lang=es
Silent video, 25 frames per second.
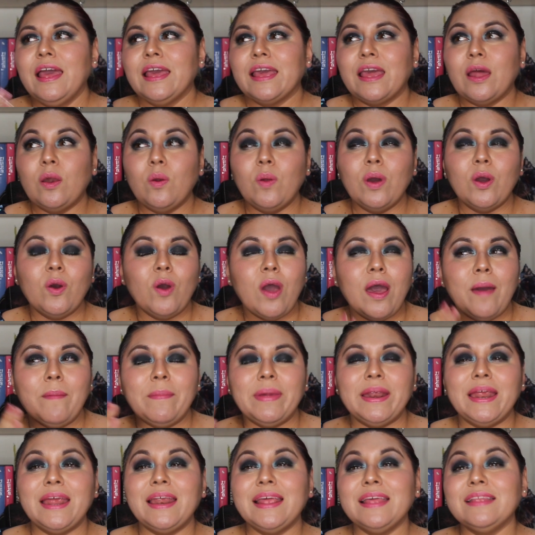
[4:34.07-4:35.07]
Que luego a
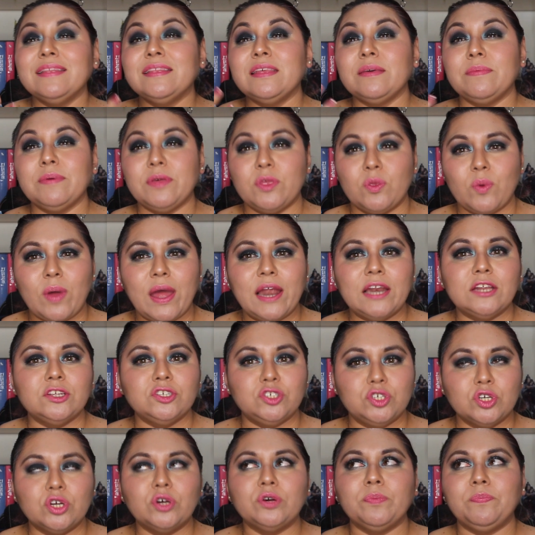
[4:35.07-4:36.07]
manera
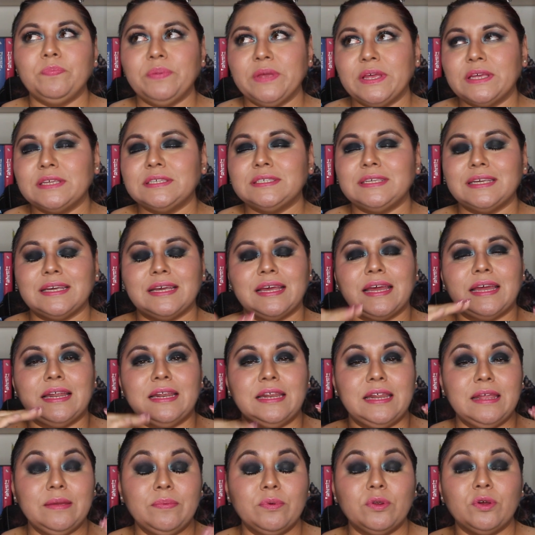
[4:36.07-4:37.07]
individual yo piense que
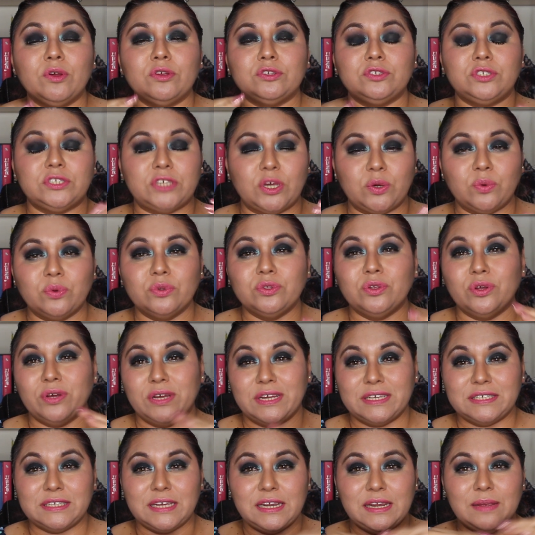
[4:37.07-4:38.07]
el libro segundo,
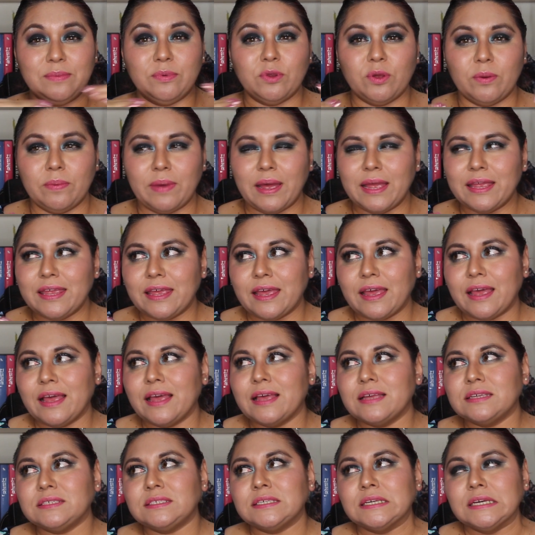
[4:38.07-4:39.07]
que es el libro
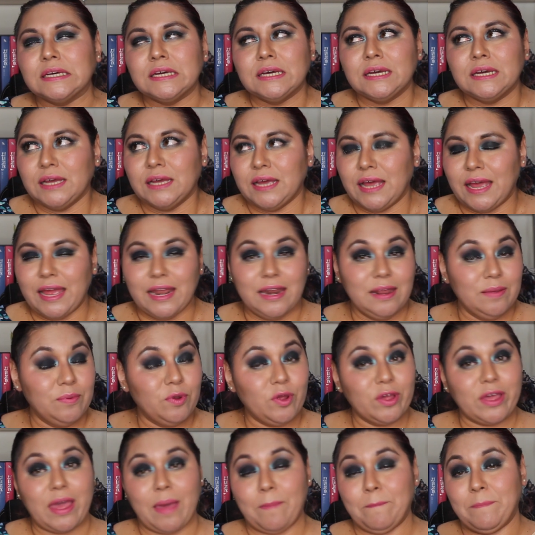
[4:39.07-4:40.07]
Valle, es el
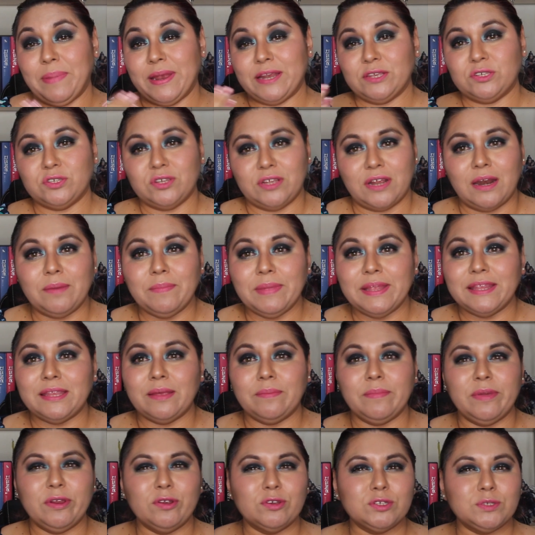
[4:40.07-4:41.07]
libro que
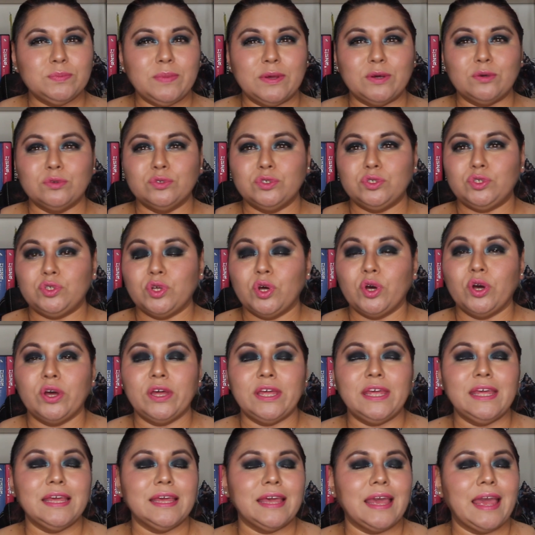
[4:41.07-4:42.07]
personalmente menos me
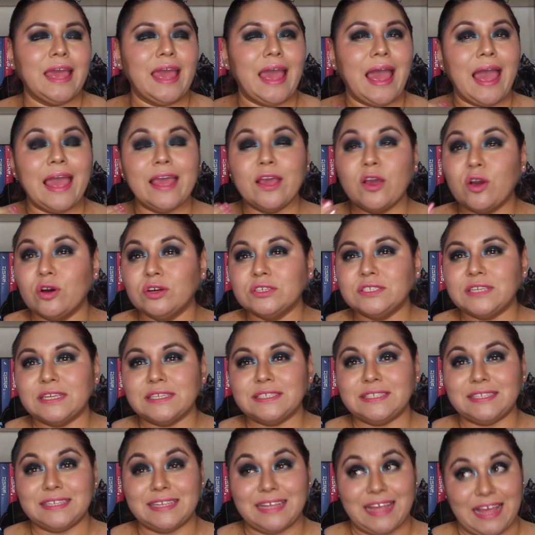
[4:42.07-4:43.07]
gustó y que hay
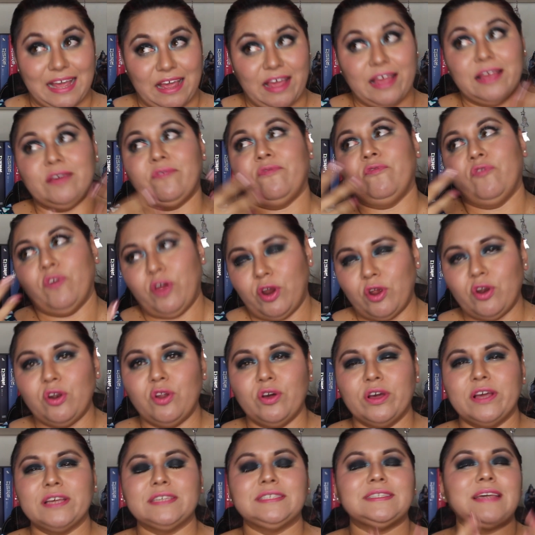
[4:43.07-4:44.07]
cosas que fueron
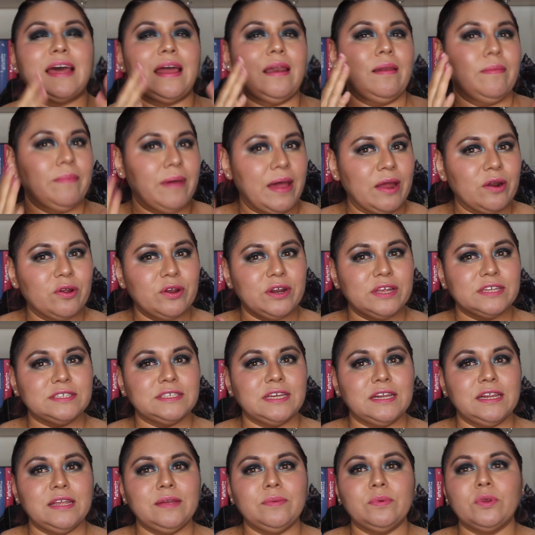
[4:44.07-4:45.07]
lo que salvaron
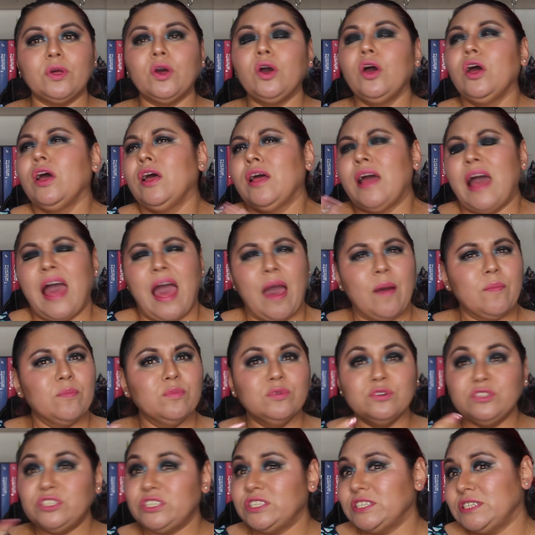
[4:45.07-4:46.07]
ese libro, a
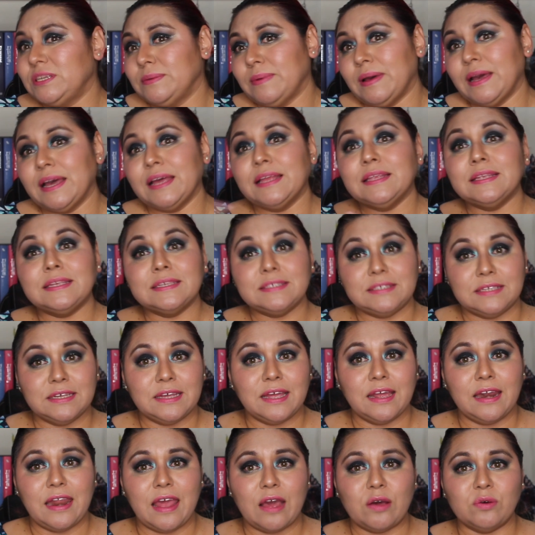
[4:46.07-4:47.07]
muchísima gente sí
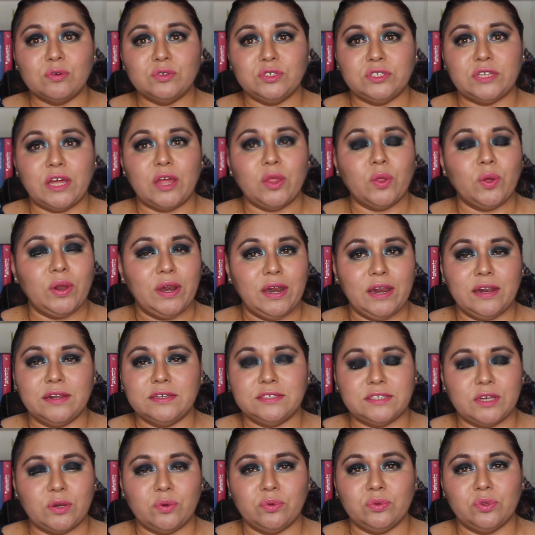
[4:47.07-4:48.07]
que le ha gustado el
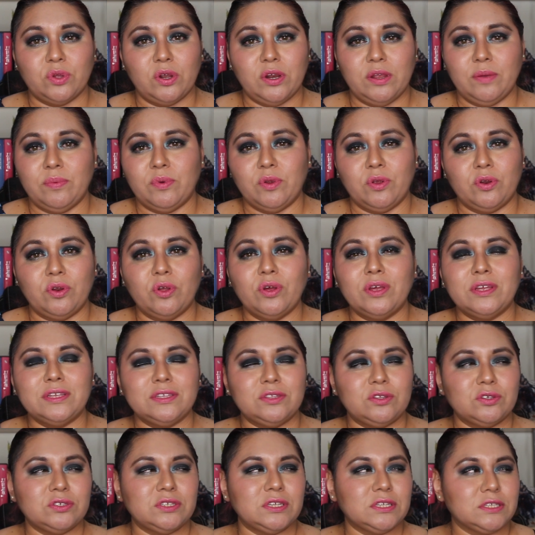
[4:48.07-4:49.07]
segundo libro, ¿no?
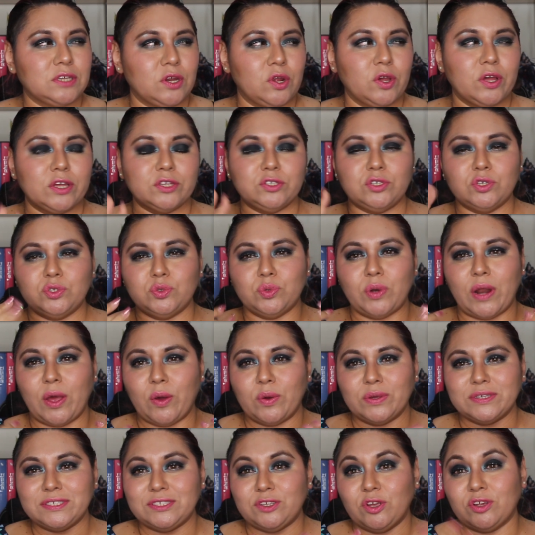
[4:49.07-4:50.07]
Entonces creo que esto es
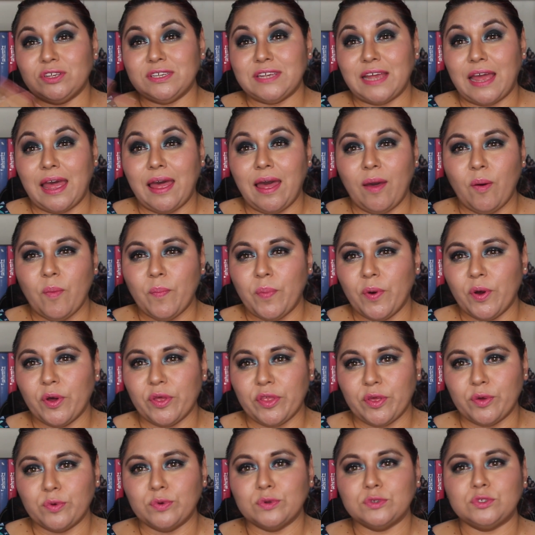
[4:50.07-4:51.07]
una cuestión ya un
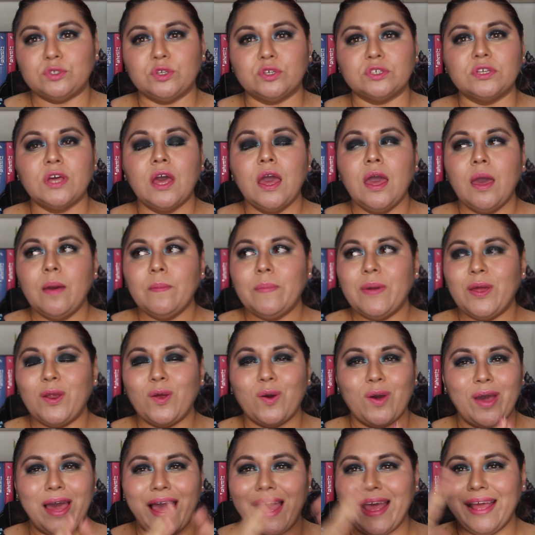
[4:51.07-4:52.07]
poco de gustos.
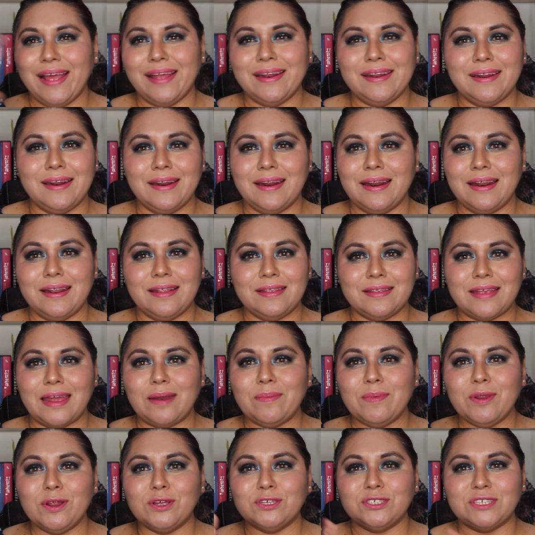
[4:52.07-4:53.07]
Pero en
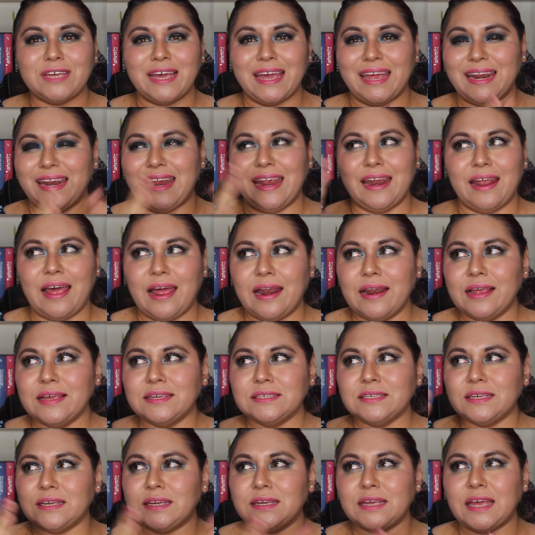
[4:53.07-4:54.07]
términos
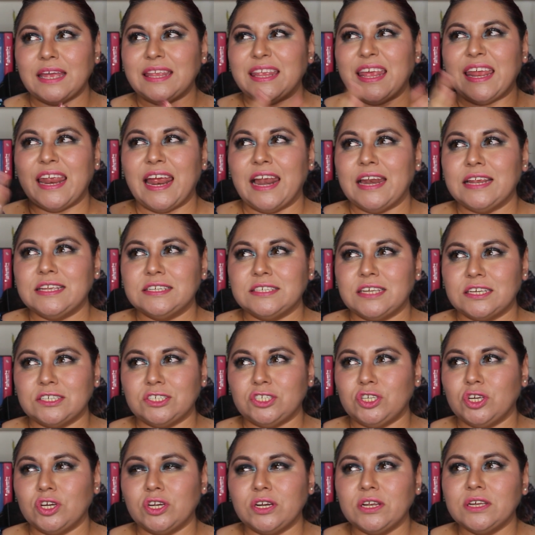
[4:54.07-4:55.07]
generales, en
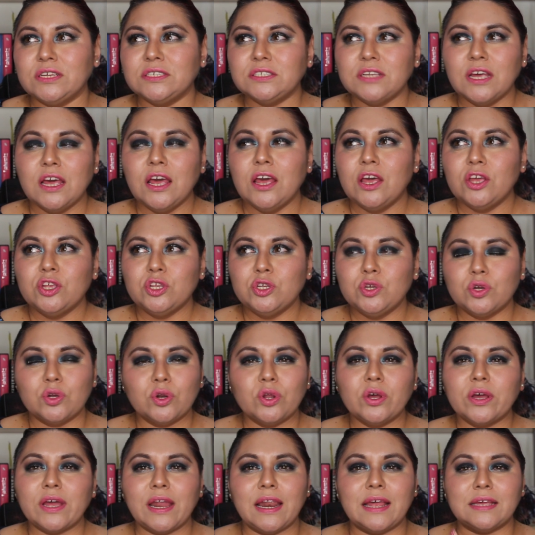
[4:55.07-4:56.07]
generalizaciones, yo
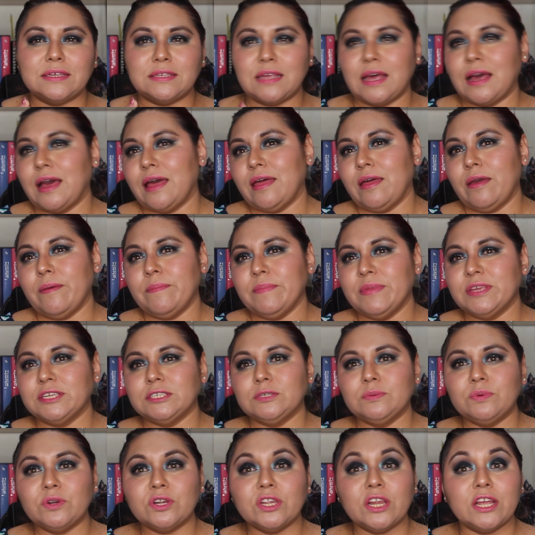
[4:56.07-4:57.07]
creo que la saga de
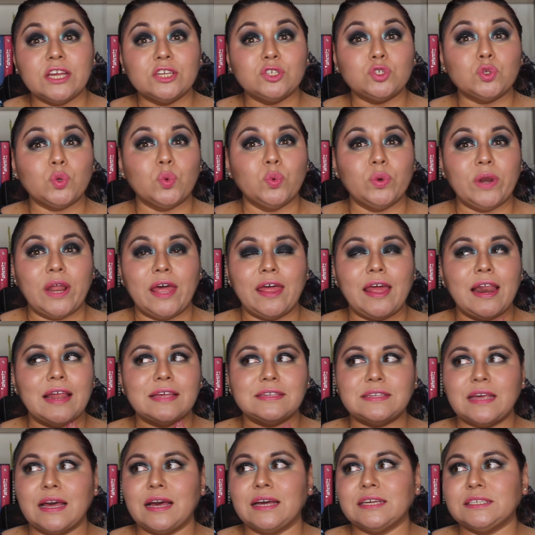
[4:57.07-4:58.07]
Mistborn es una de
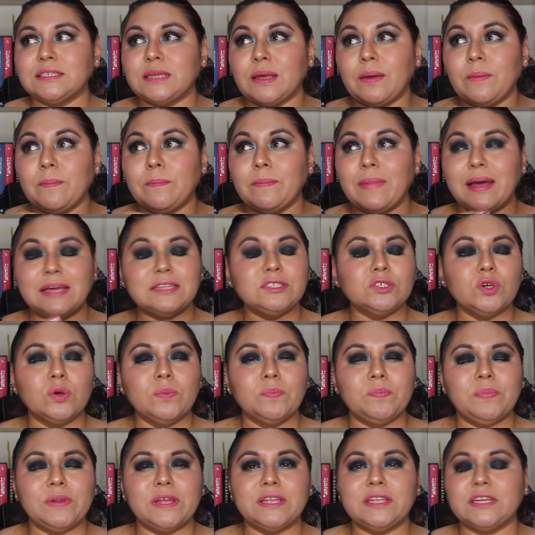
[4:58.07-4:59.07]
las sagas más
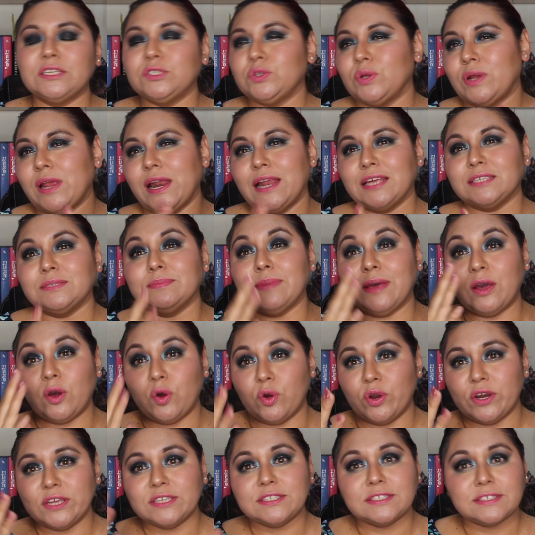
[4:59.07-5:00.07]
completas y una de las
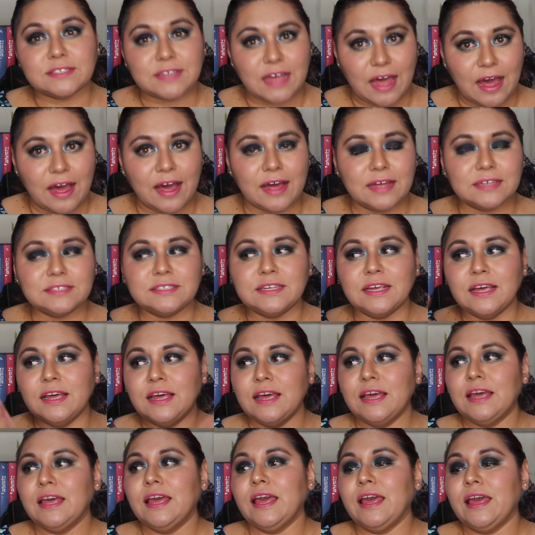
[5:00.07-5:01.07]
mejores sagas
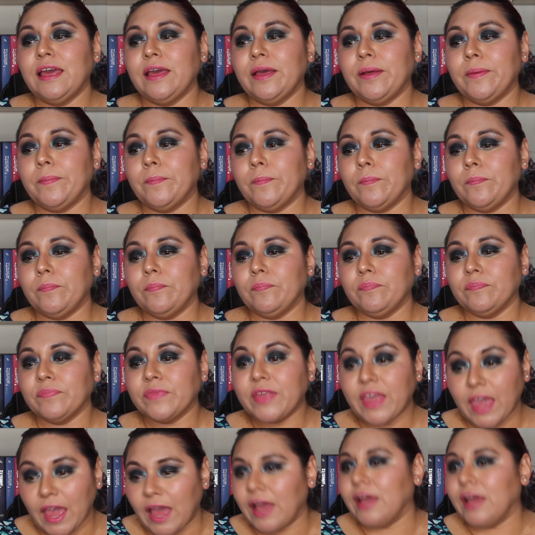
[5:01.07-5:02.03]
em, que